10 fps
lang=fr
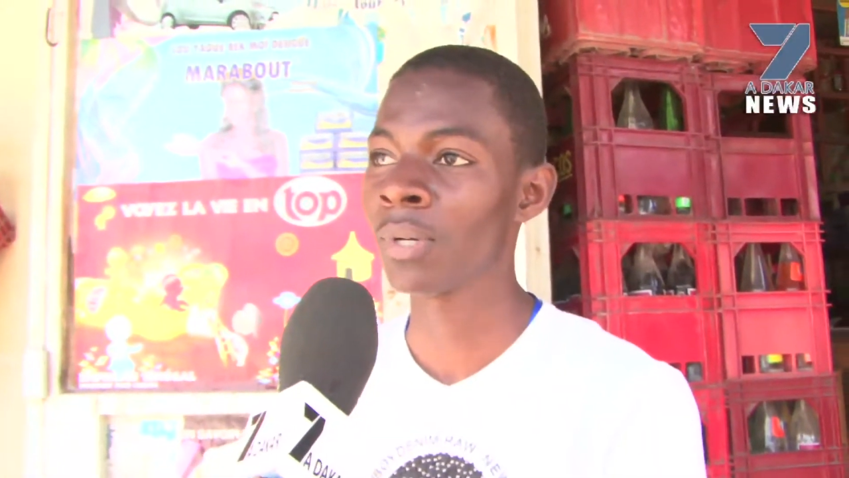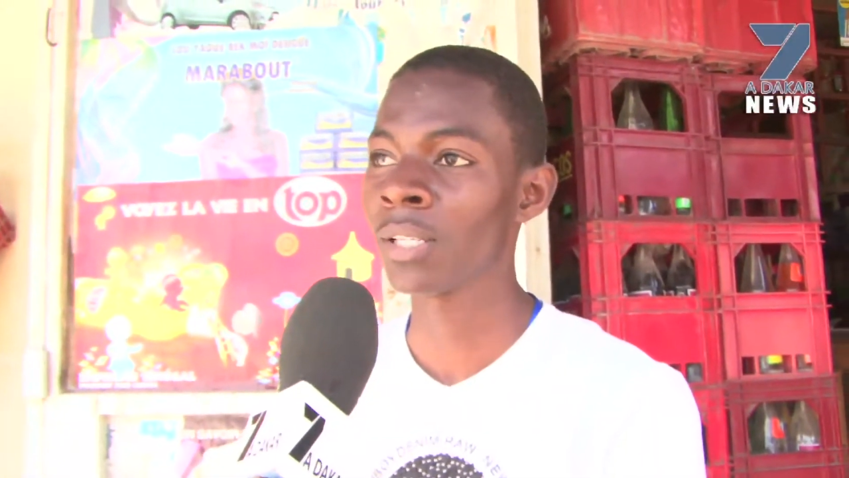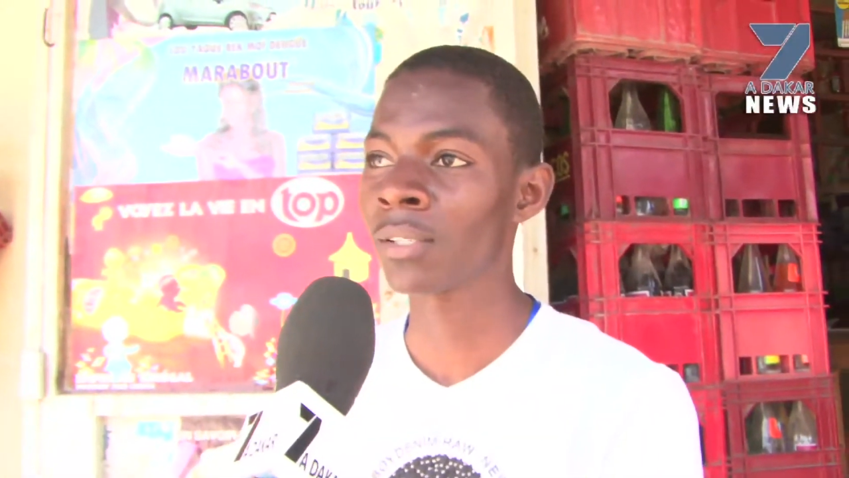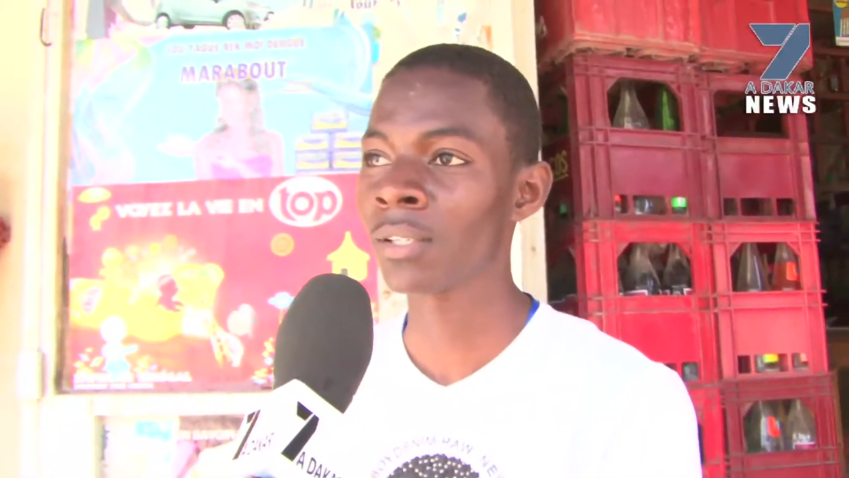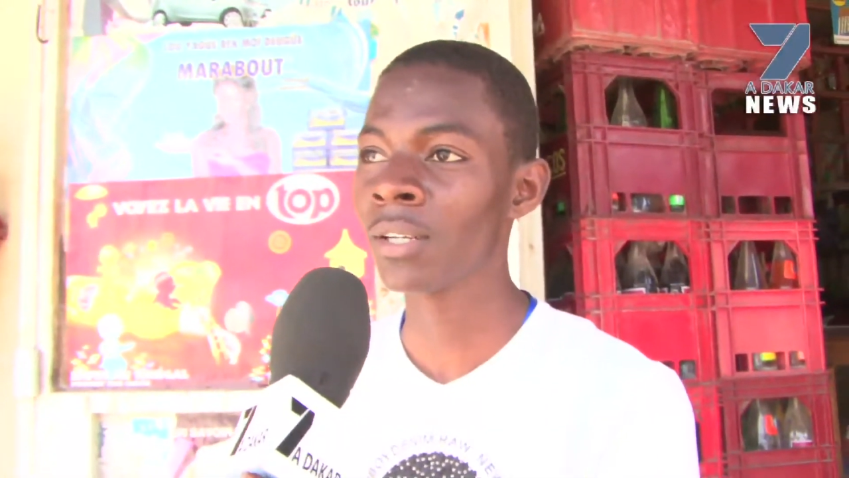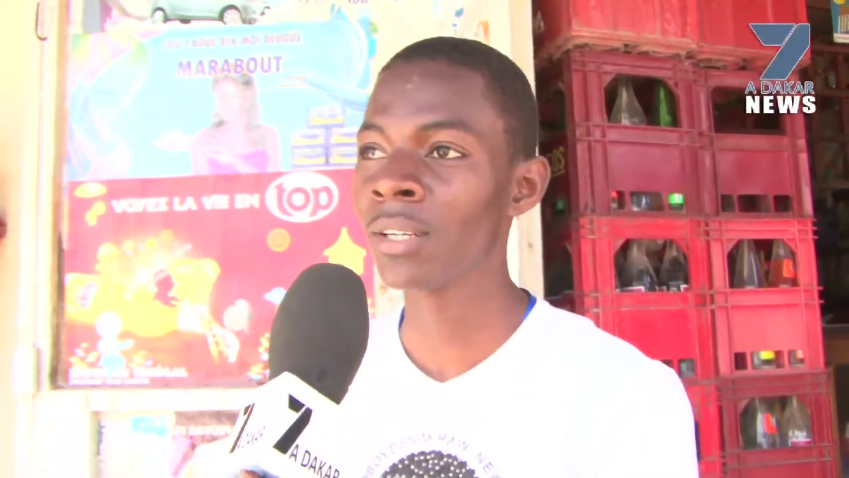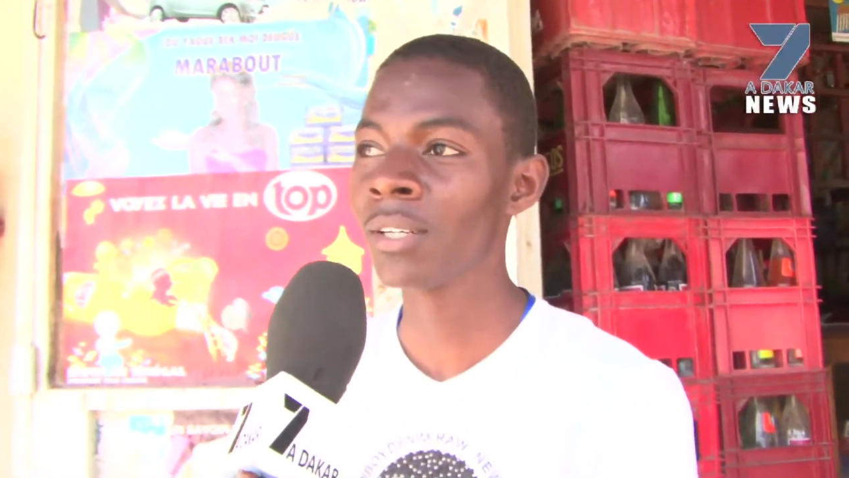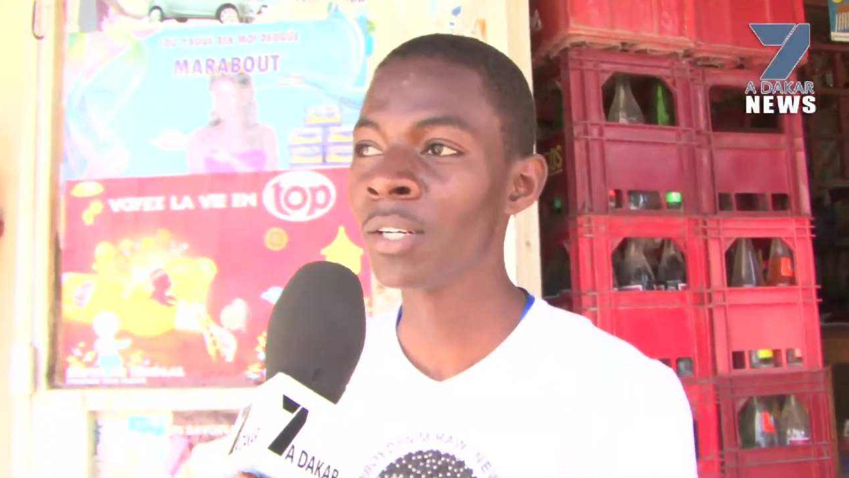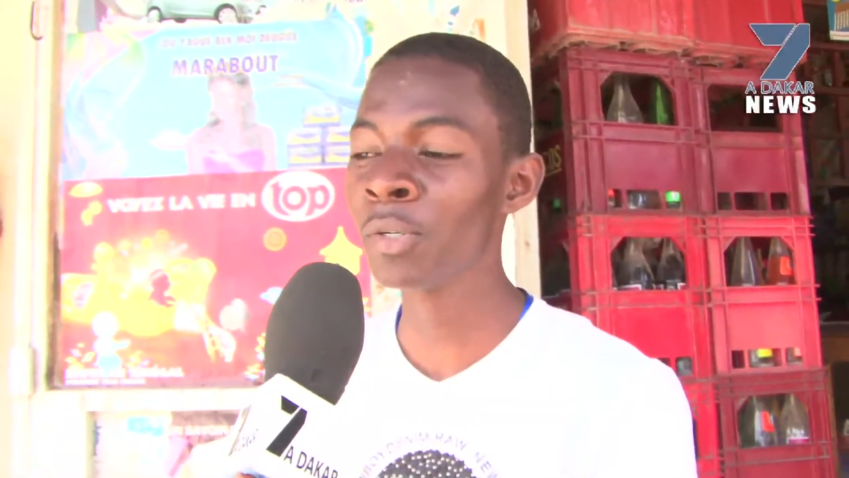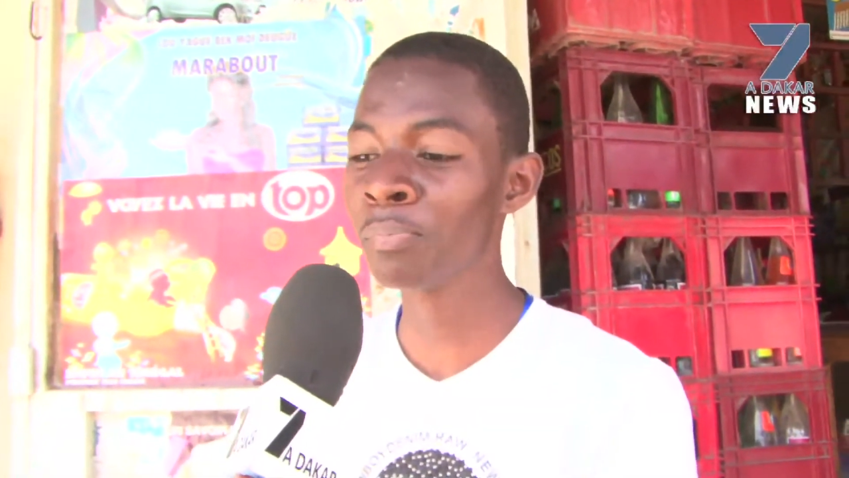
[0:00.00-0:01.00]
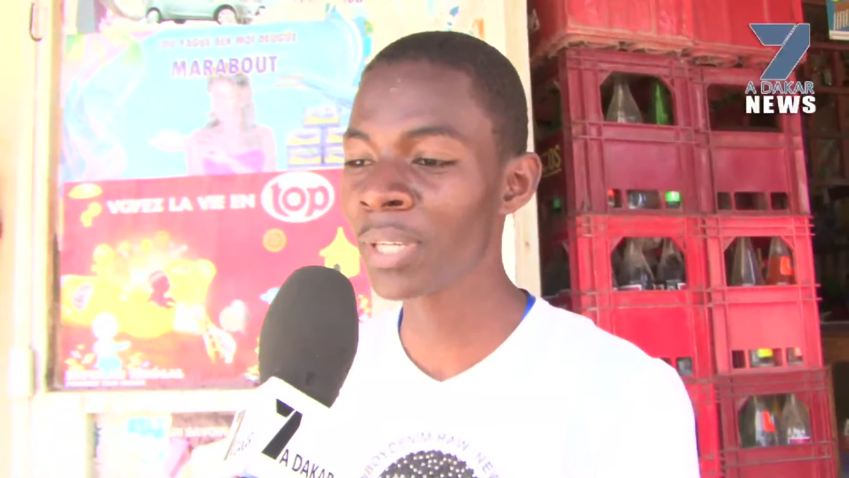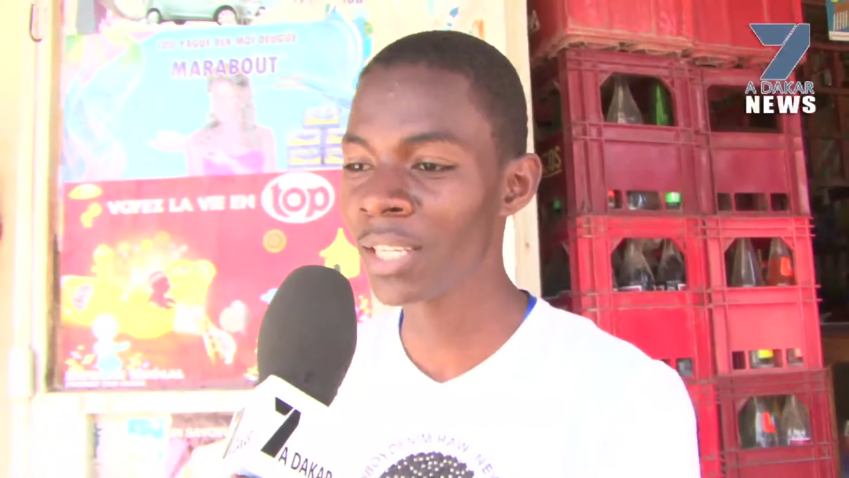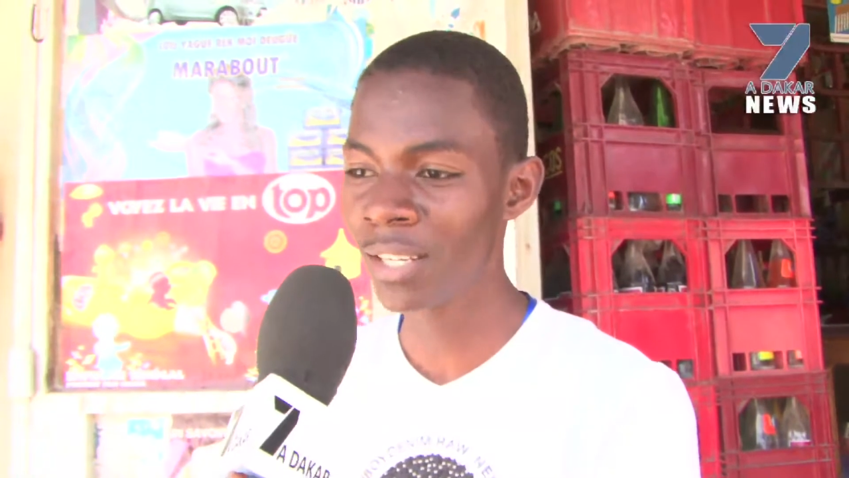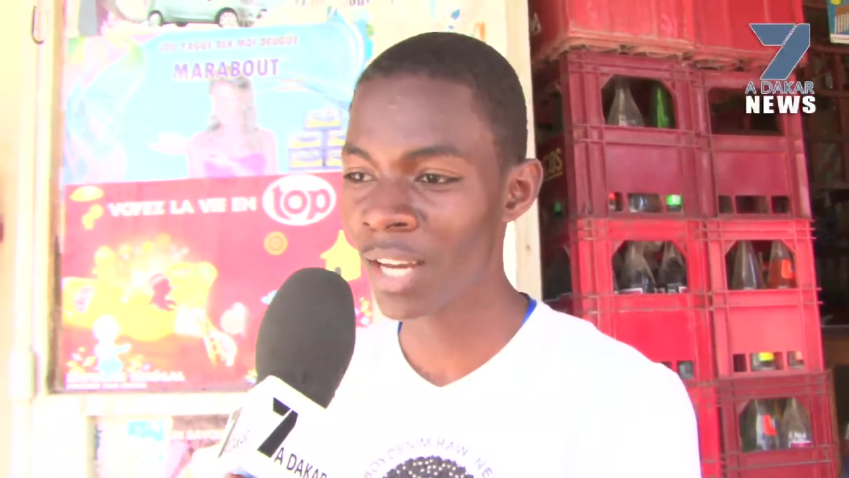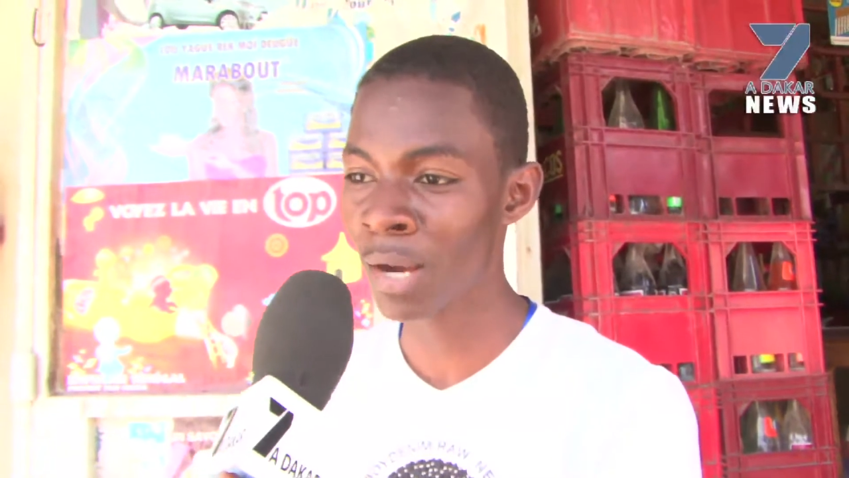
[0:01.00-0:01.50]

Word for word: Parce qu'un pays